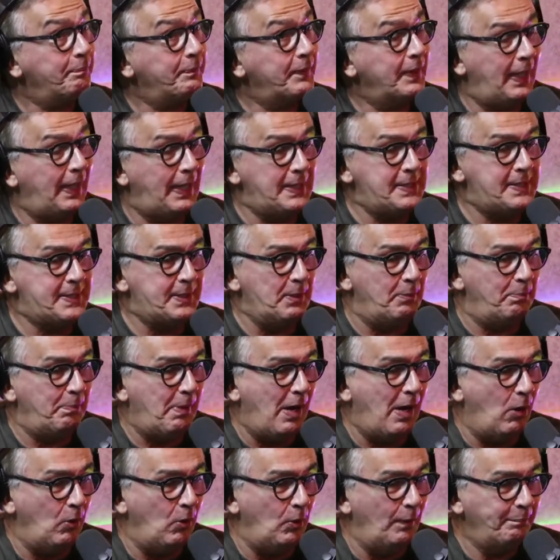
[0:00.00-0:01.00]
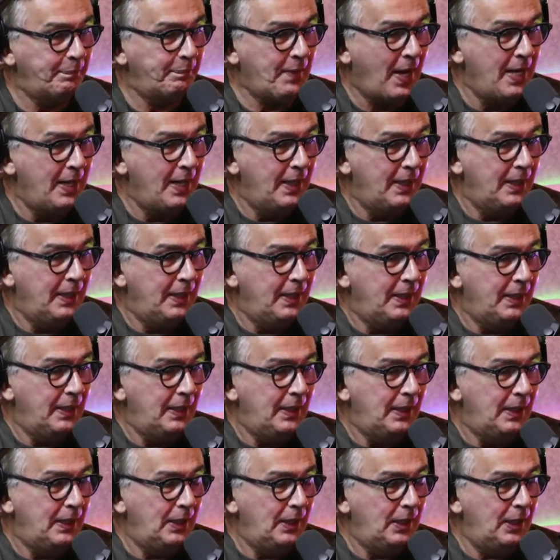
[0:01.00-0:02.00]
lá de São Paulo,
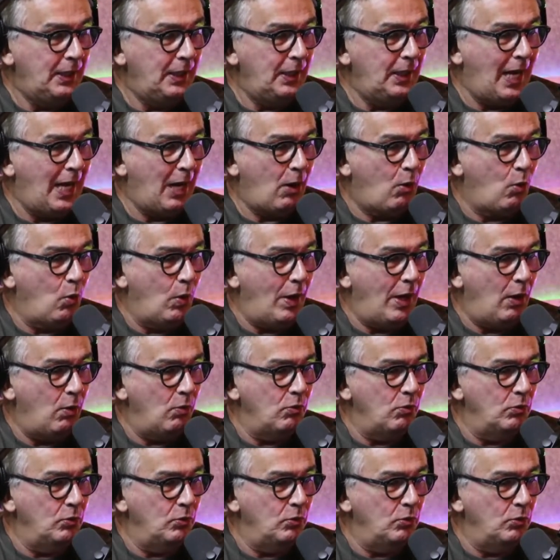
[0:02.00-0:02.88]
na qual